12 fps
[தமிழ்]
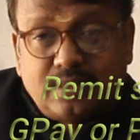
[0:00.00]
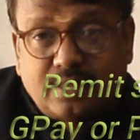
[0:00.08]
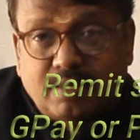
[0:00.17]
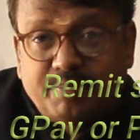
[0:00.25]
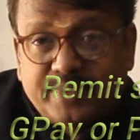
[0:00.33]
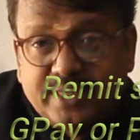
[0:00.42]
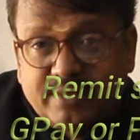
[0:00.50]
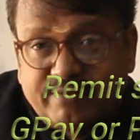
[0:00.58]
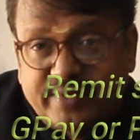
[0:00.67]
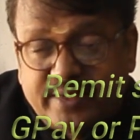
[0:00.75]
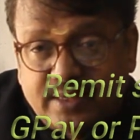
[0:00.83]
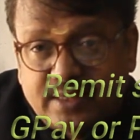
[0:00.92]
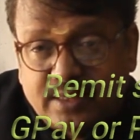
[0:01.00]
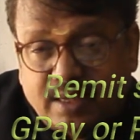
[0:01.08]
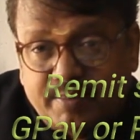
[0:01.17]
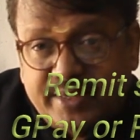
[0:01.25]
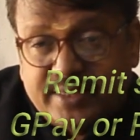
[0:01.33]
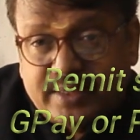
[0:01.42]
அந்த கம்பெனியை விட்டு
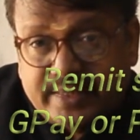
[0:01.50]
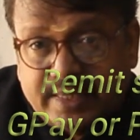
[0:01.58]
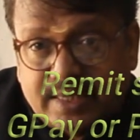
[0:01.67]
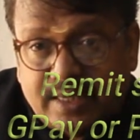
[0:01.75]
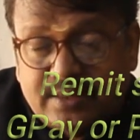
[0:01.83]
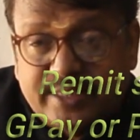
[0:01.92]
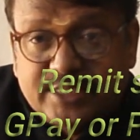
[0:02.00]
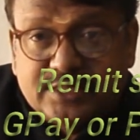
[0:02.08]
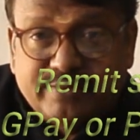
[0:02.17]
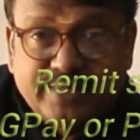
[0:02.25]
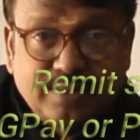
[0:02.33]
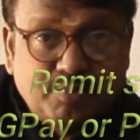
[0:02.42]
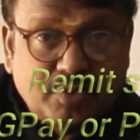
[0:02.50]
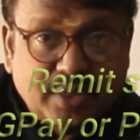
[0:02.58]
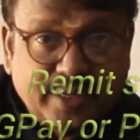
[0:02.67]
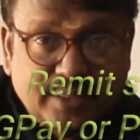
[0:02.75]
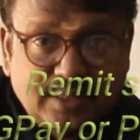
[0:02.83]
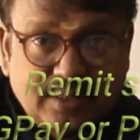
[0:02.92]
அந்த கம்பெனி தேராது நினச்சி வெளியே
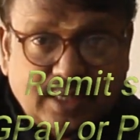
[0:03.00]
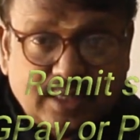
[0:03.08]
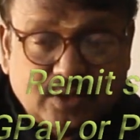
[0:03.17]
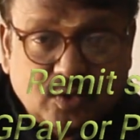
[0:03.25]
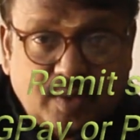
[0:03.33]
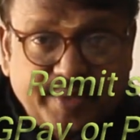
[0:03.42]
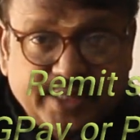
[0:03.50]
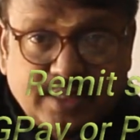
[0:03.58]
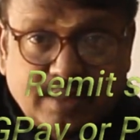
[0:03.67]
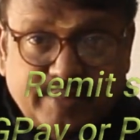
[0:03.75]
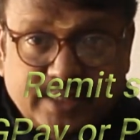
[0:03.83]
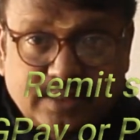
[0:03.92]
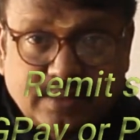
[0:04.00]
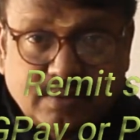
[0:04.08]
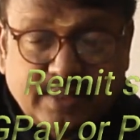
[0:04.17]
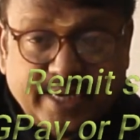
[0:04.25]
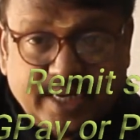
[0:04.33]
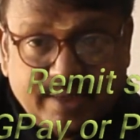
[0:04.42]
போகிறாங்கன்னு தான் அர்த்தம் அப்படின்னு தான் நம்ம
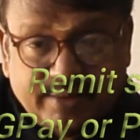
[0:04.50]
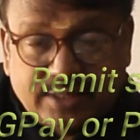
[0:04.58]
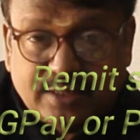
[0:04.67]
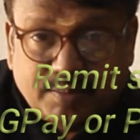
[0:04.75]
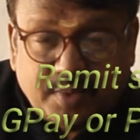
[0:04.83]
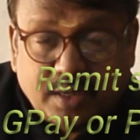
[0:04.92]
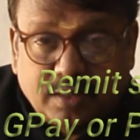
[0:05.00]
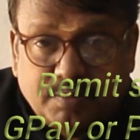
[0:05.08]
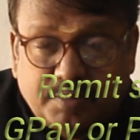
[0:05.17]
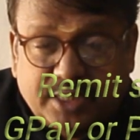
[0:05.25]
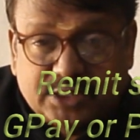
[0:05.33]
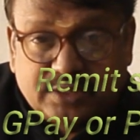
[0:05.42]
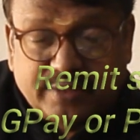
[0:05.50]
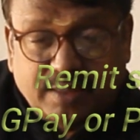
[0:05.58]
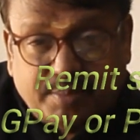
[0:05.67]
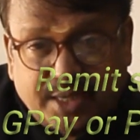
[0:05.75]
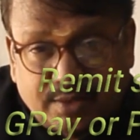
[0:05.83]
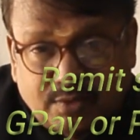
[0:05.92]
எடுத்துக்கணும் நெகட்டிவாக தான் இதை பார்க்கணும் பாசிட்டிவ்
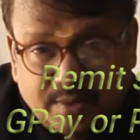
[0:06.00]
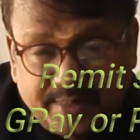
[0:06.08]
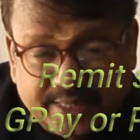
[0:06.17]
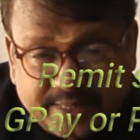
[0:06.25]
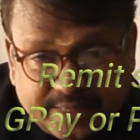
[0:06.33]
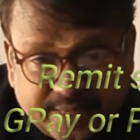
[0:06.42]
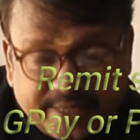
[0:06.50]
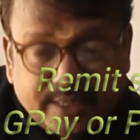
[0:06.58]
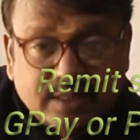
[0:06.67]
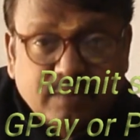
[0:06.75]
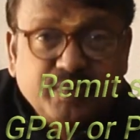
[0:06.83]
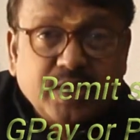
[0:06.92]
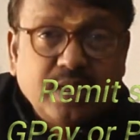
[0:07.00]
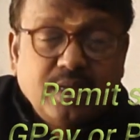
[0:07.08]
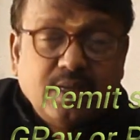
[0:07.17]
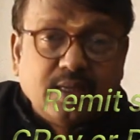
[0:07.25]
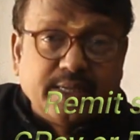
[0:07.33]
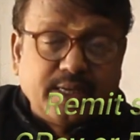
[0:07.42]
இதில் பார்க்க ஒன்றுமே கிடையாது
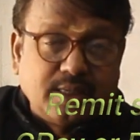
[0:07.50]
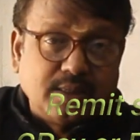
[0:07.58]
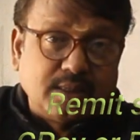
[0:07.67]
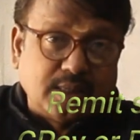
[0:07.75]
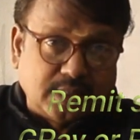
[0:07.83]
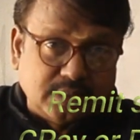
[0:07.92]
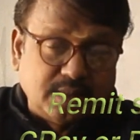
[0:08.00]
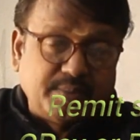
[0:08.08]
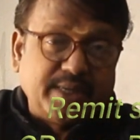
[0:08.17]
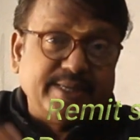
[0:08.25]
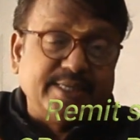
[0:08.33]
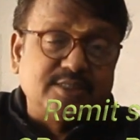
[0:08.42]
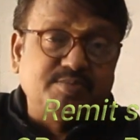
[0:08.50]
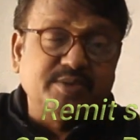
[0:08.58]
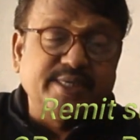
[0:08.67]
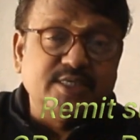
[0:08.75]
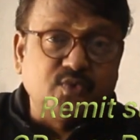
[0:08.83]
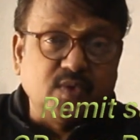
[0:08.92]
ஏன்னா அந்த மாதிரி
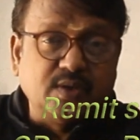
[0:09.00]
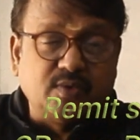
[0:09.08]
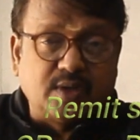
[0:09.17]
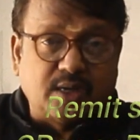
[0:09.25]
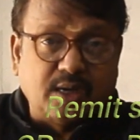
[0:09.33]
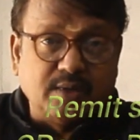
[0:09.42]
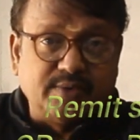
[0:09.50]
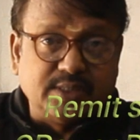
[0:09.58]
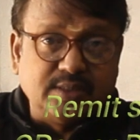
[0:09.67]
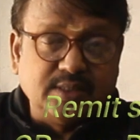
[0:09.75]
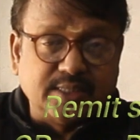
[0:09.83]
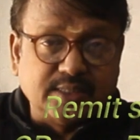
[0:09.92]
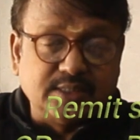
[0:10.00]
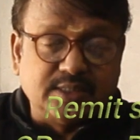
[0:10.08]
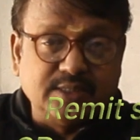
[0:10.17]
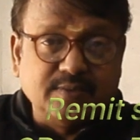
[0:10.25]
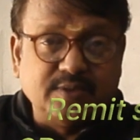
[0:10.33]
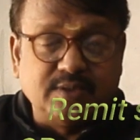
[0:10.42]
எக்ஸ்பீரியன்ஸ் உள்ள ஒரு ஆள் வந்து
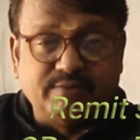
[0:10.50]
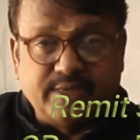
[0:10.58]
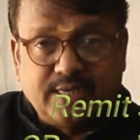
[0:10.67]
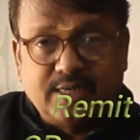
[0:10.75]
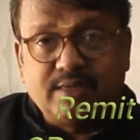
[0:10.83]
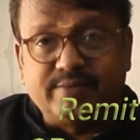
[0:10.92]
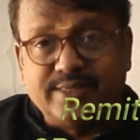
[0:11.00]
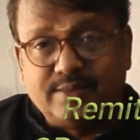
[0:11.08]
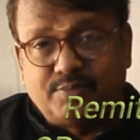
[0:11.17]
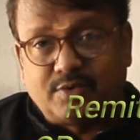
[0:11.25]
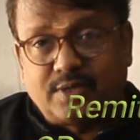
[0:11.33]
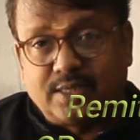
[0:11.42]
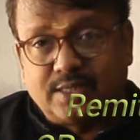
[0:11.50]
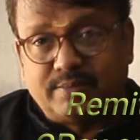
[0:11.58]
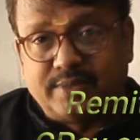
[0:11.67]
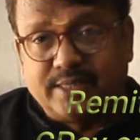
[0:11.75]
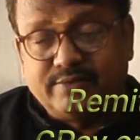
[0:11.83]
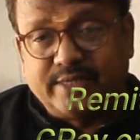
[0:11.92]
இருந்துட்டு இது வேண்டான்னு வெளியே போகிறாங்க
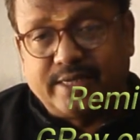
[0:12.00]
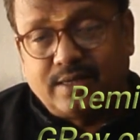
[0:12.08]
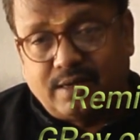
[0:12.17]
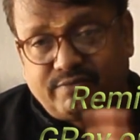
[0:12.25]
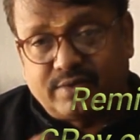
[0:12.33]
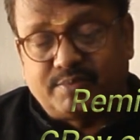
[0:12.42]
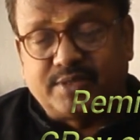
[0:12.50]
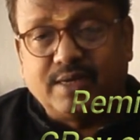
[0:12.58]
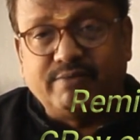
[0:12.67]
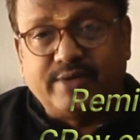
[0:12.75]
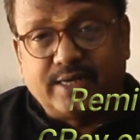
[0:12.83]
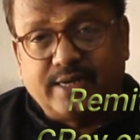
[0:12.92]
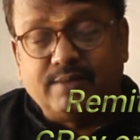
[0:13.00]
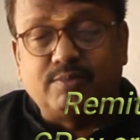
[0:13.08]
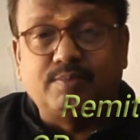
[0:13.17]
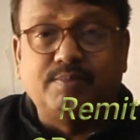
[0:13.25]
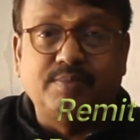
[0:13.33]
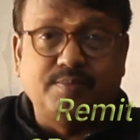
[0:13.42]
அப்படின்னா இவங்க என்ன ஆஃபர் பண்ணால்
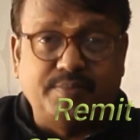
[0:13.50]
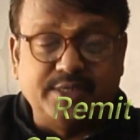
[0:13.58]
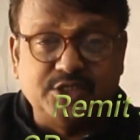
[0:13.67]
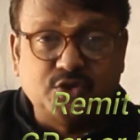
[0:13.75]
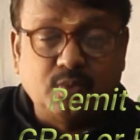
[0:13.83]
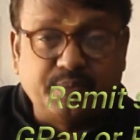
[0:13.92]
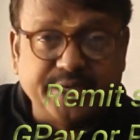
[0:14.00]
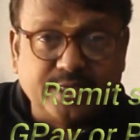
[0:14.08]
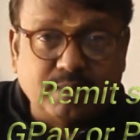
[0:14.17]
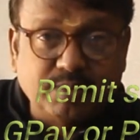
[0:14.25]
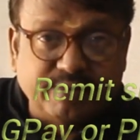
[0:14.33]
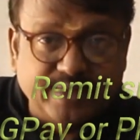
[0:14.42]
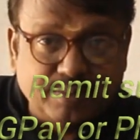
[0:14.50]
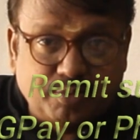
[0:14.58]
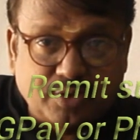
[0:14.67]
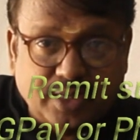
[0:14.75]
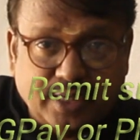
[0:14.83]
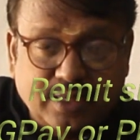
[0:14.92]
வேண்டானே பிடிச்சோ பிடிக்காமல் வெளியே
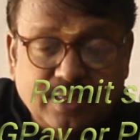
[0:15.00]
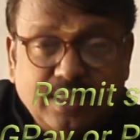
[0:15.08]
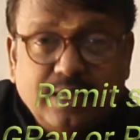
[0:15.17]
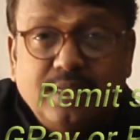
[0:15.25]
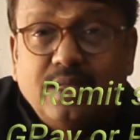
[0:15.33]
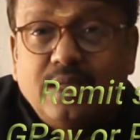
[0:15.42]
போகிறாங்கன்னா